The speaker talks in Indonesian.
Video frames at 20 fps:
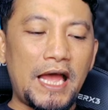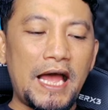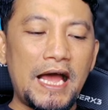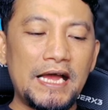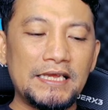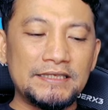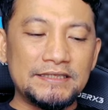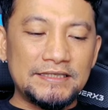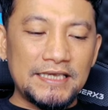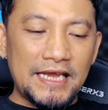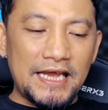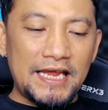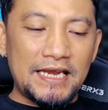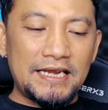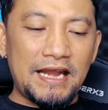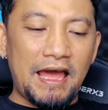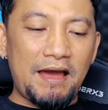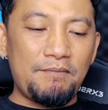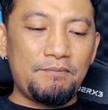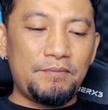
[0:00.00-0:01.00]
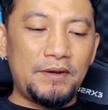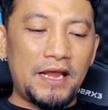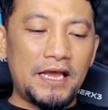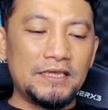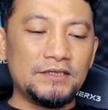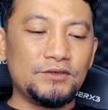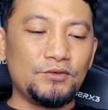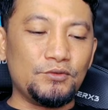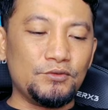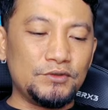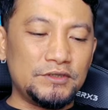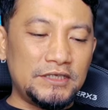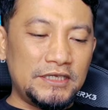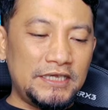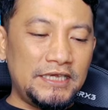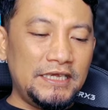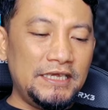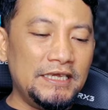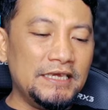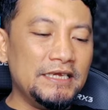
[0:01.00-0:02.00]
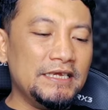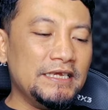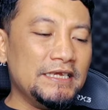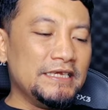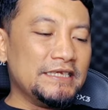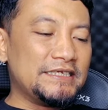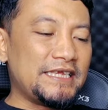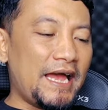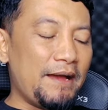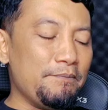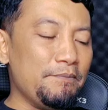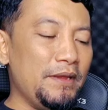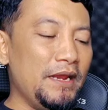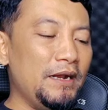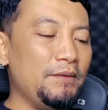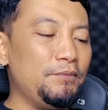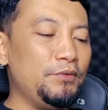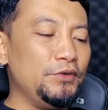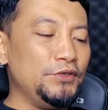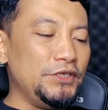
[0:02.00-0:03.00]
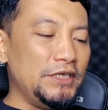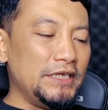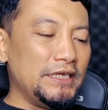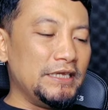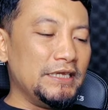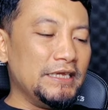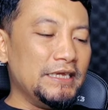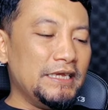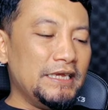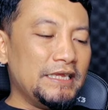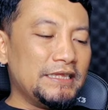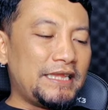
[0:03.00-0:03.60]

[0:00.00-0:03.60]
aja nabrak jeruji sambil bunyi.